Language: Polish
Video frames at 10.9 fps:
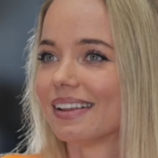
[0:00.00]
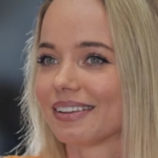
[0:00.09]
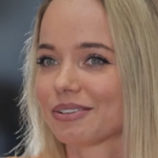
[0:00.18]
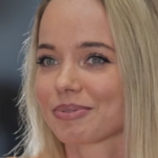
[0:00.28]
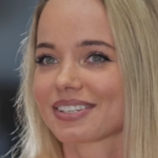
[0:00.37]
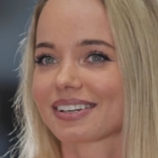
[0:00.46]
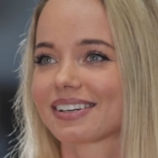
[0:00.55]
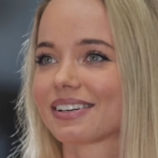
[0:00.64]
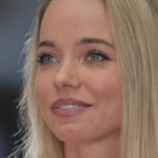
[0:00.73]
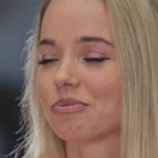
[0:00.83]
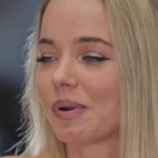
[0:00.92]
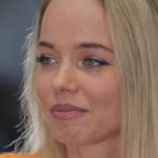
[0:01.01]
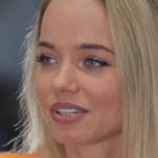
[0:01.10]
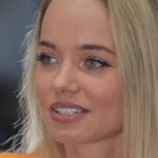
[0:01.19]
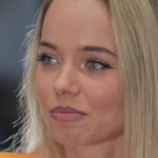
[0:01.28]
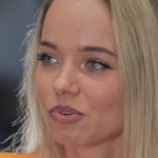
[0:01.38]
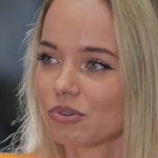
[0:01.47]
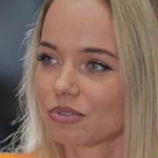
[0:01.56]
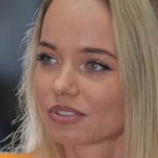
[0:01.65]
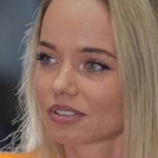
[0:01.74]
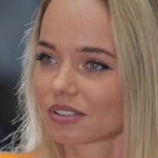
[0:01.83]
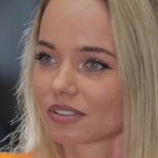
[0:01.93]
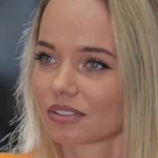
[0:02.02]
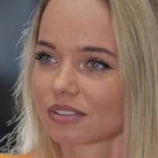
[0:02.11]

Natomiast jak wybrałam ten samochód, e,